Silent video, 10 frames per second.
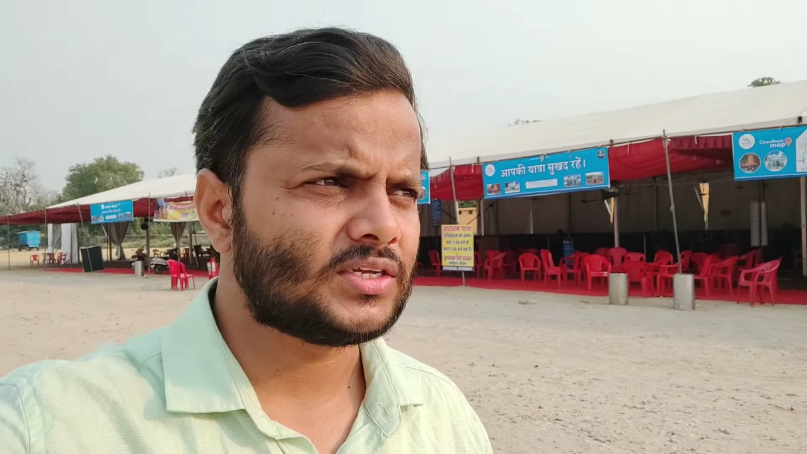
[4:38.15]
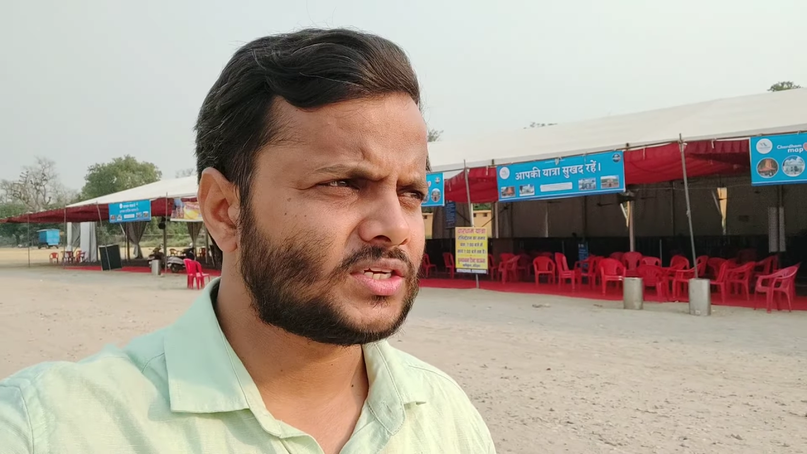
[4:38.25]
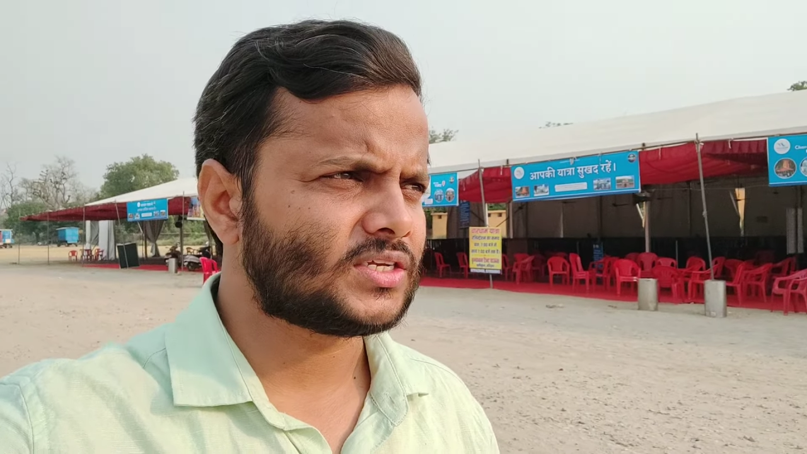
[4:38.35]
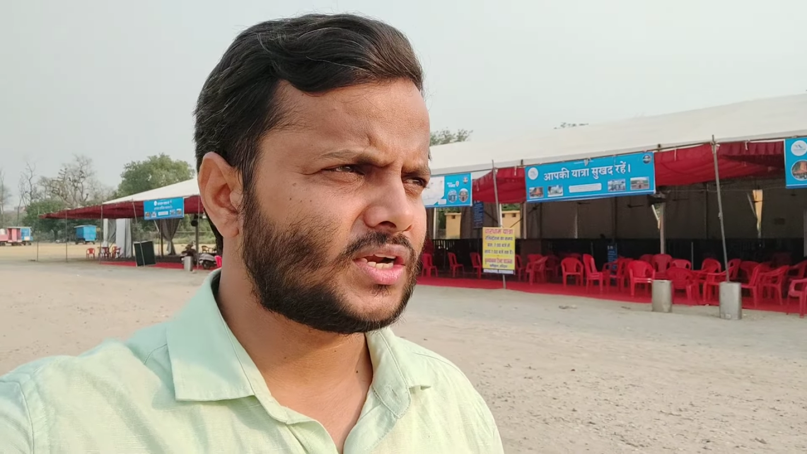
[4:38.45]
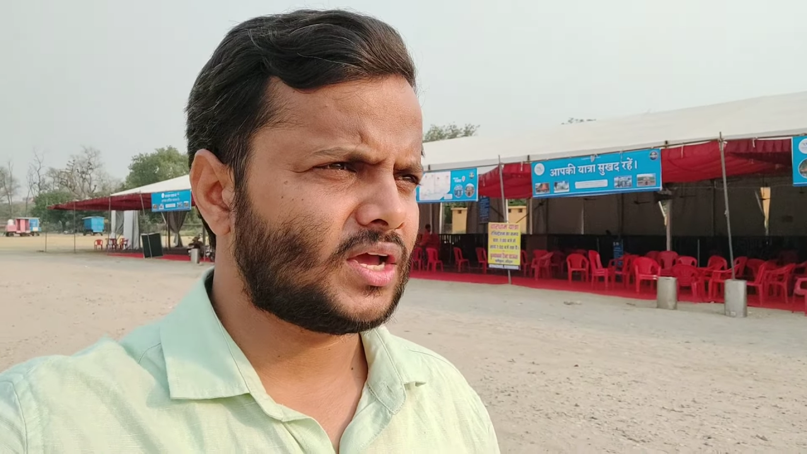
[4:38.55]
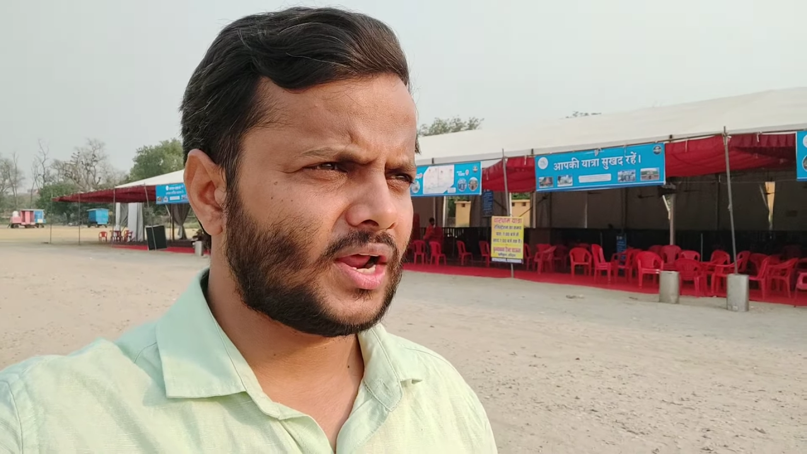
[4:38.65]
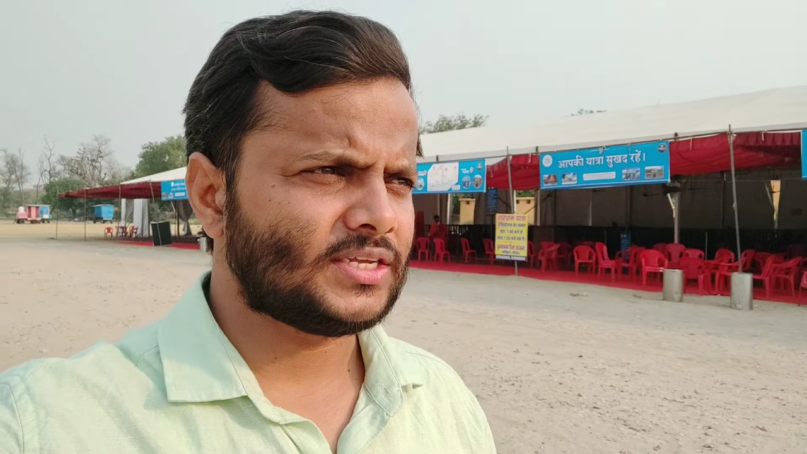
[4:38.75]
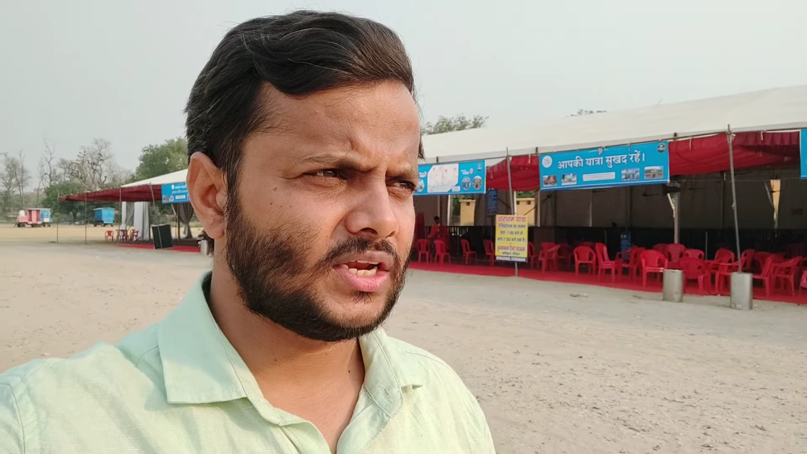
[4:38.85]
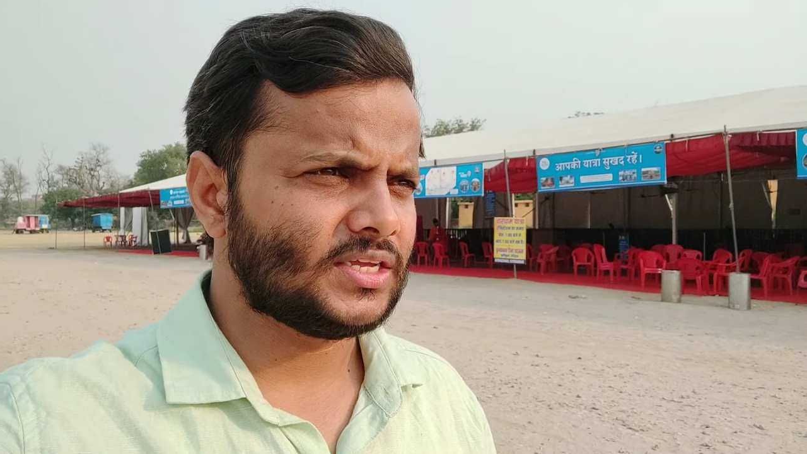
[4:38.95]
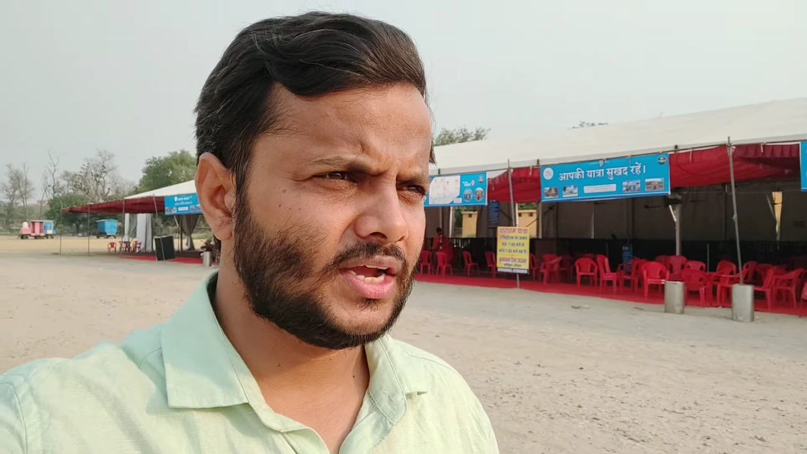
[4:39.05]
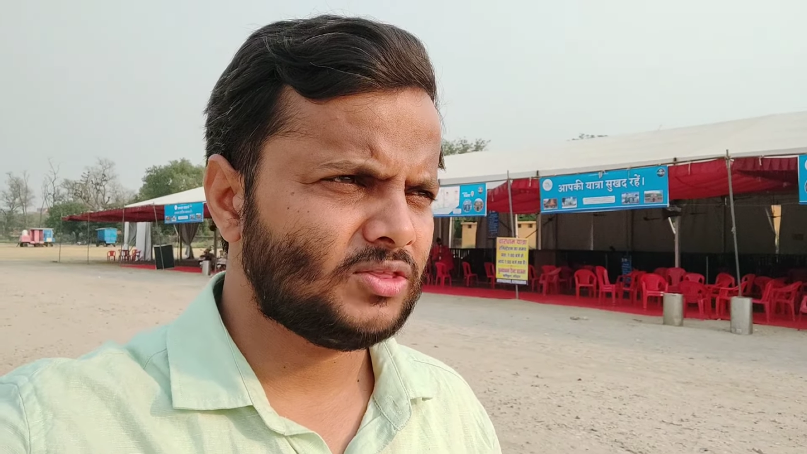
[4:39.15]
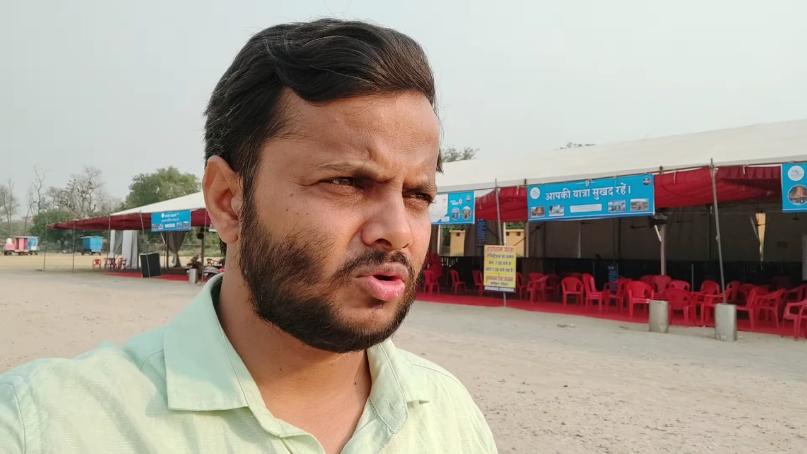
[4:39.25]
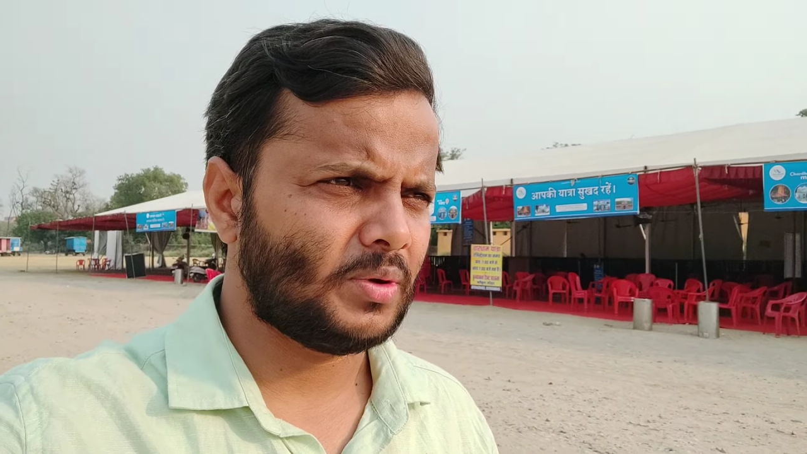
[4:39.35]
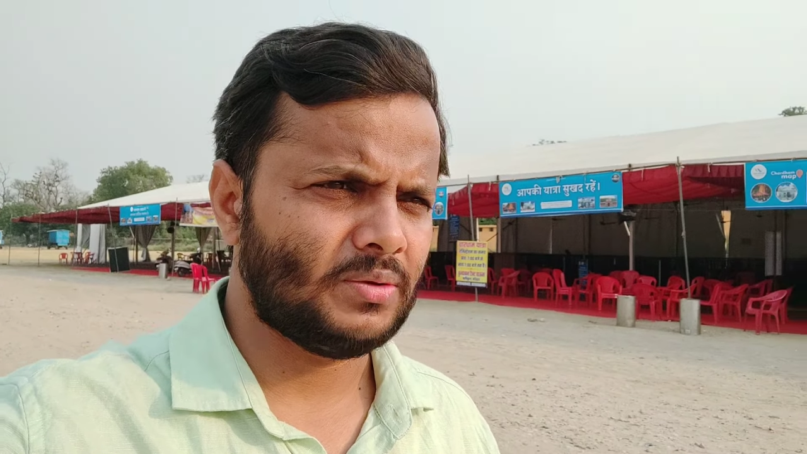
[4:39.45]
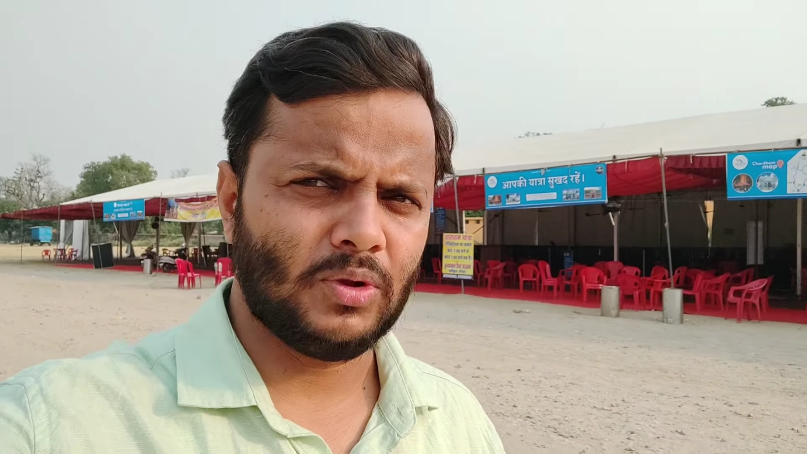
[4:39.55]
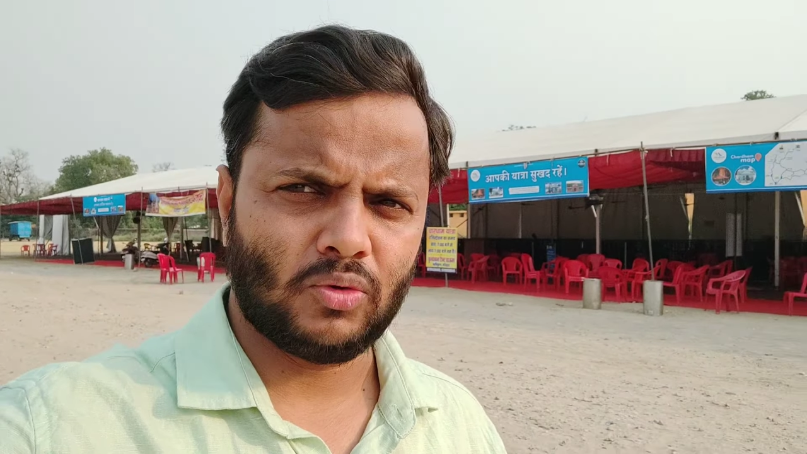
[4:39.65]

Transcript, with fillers: रजिस्ट्रेशन कराए चले जाएं तो भाई